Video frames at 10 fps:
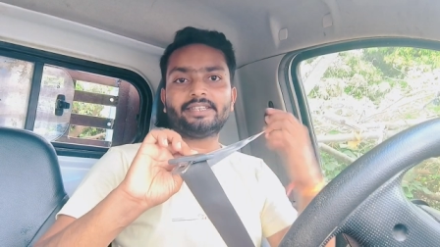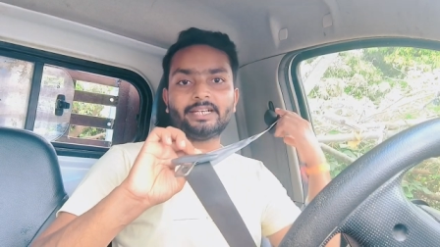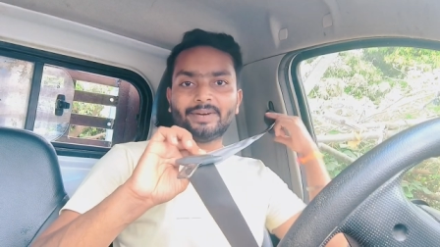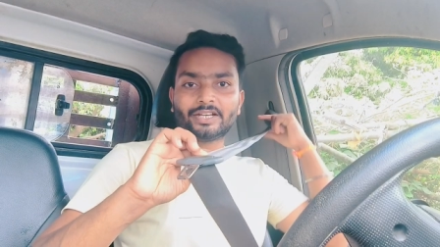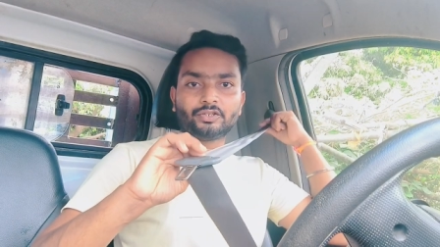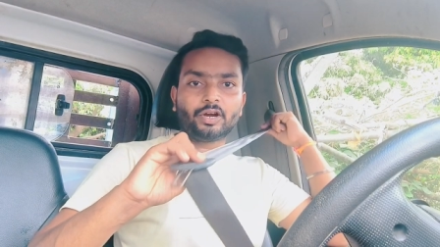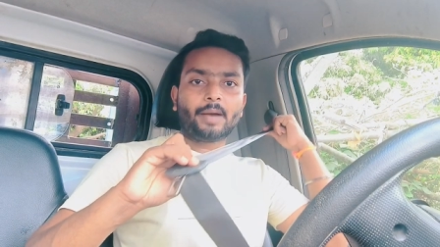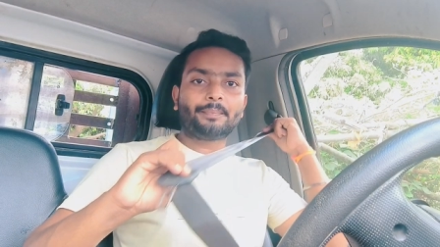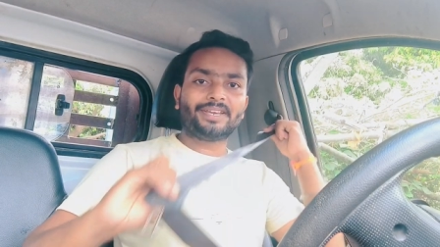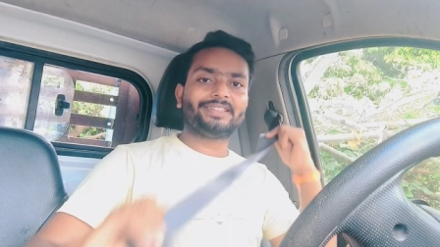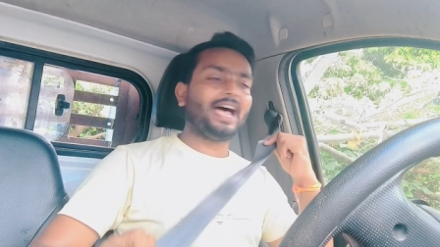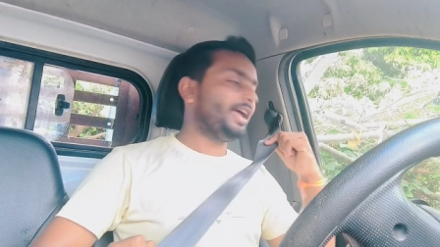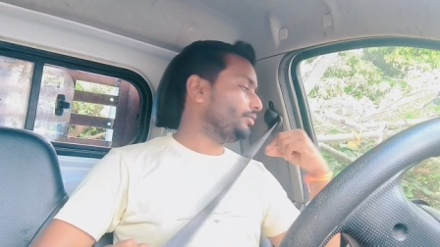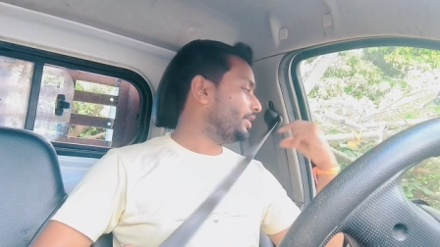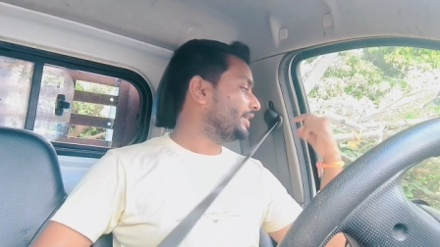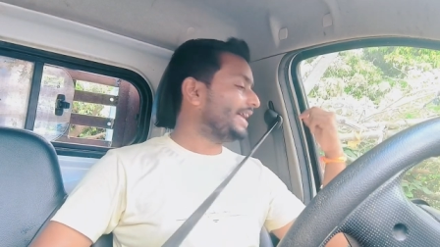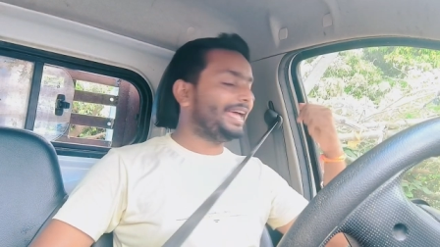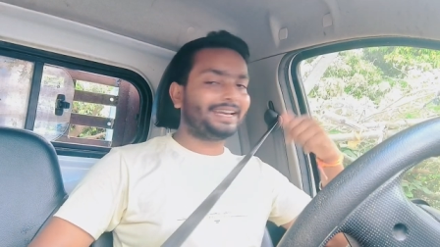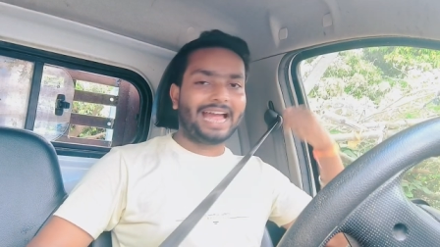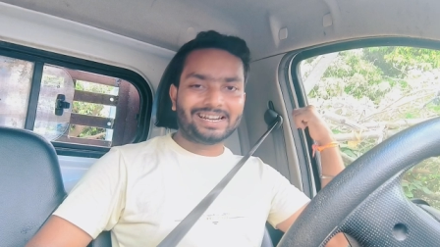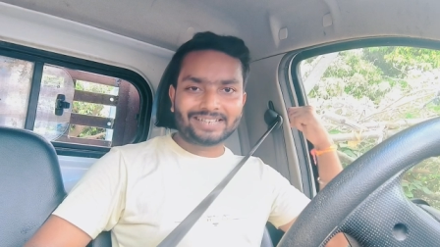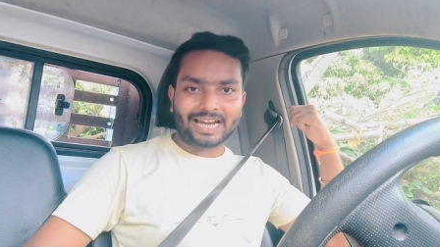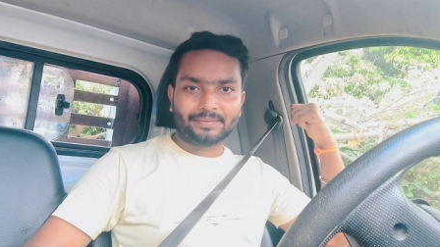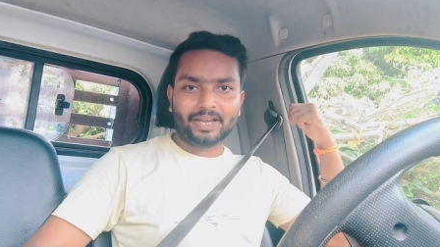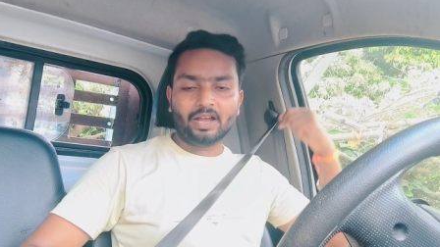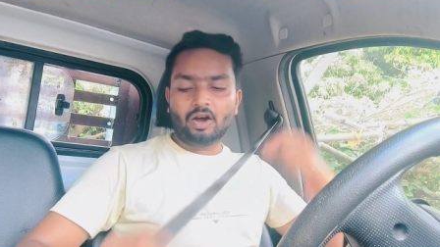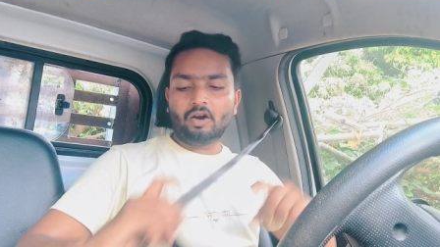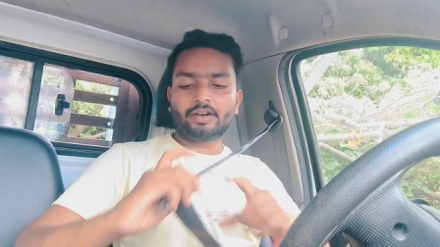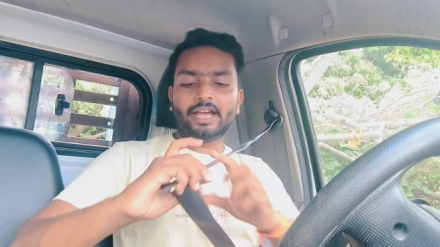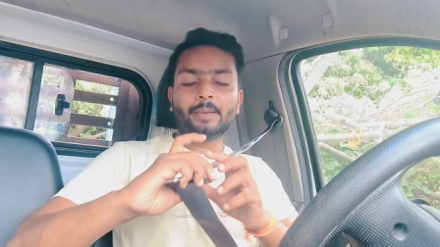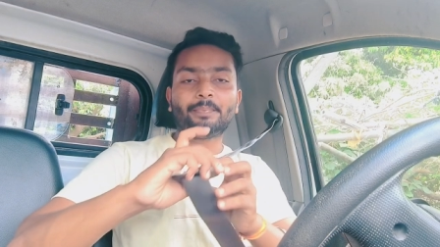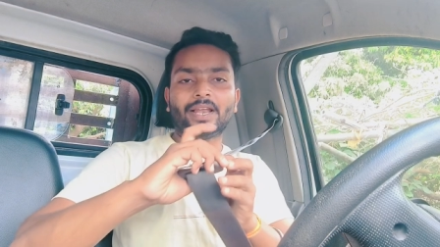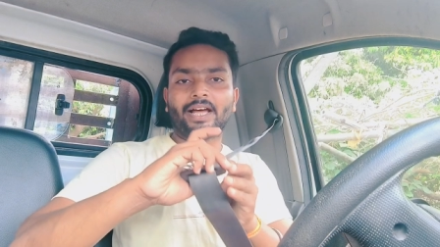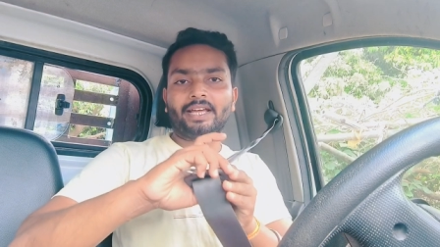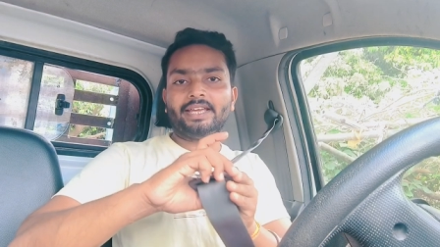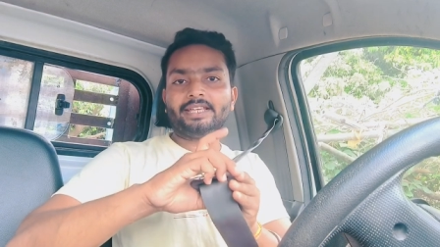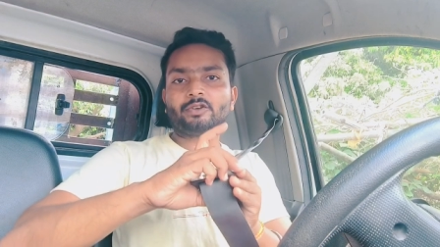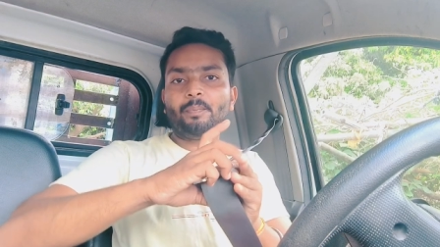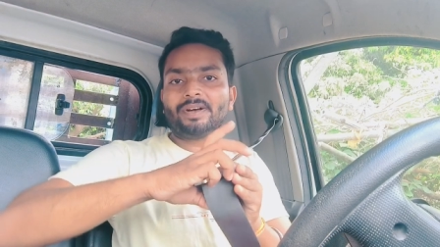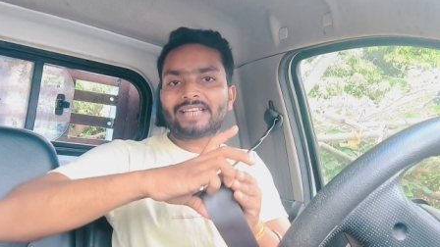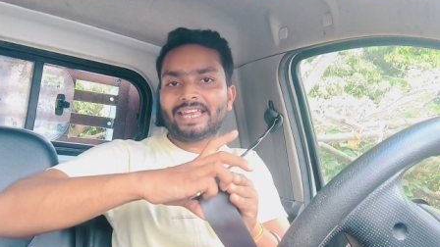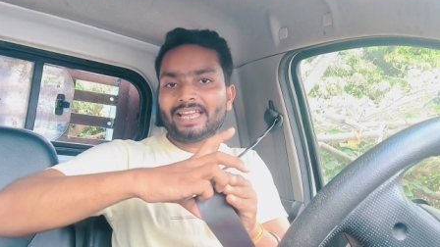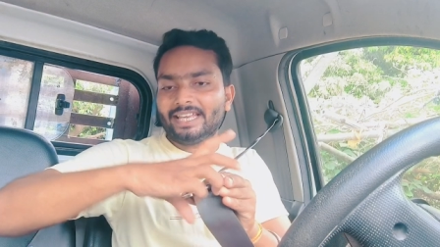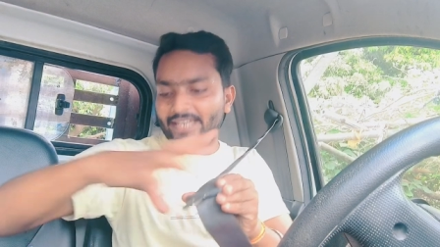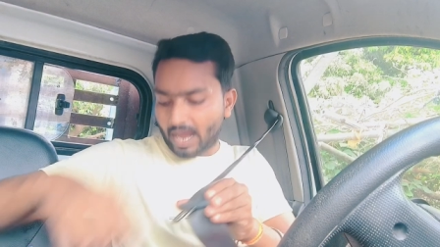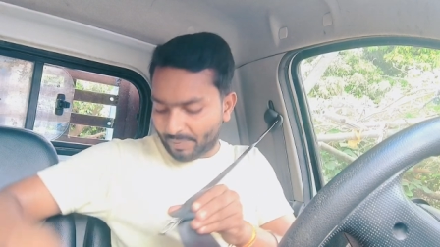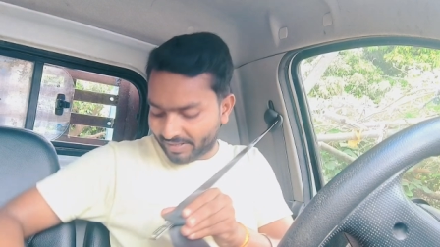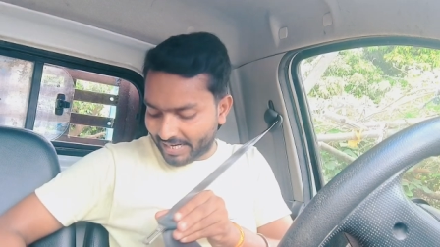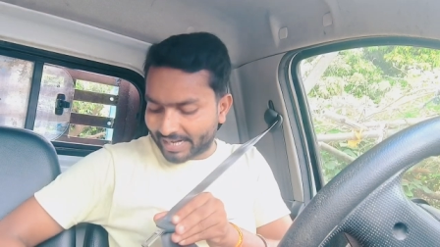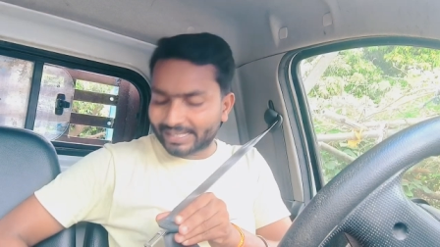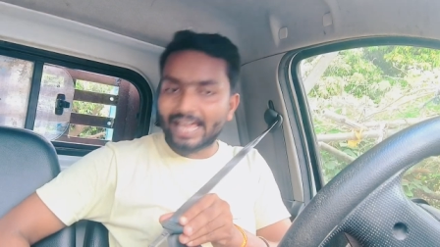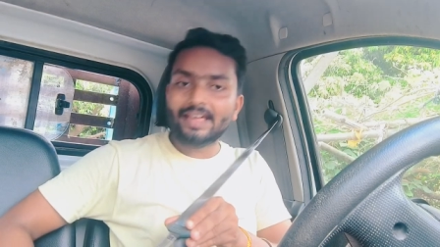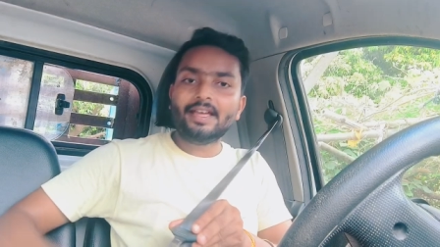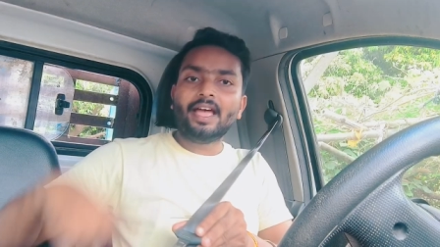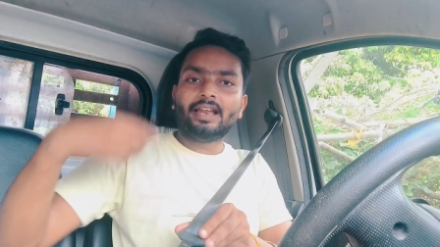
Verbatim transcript: सीट बेल्ट जो होगा फीता है वो रहता है राइट साइड में और यह प्लग इसको फंसाने के लिए यहाँ पर दिया रहता है